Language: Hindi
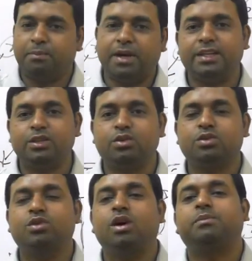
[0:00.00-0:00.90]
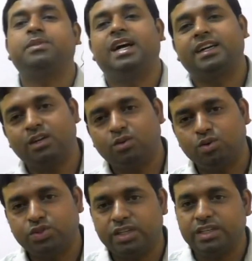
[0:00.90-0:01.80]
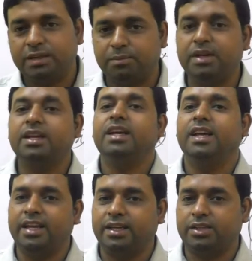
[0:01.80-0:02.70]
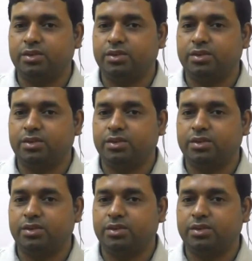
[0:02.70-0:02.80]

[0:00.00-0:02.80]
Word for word: बढ़ेंगे दोस्तों अपने अगले क्वेश्चन नंबर एट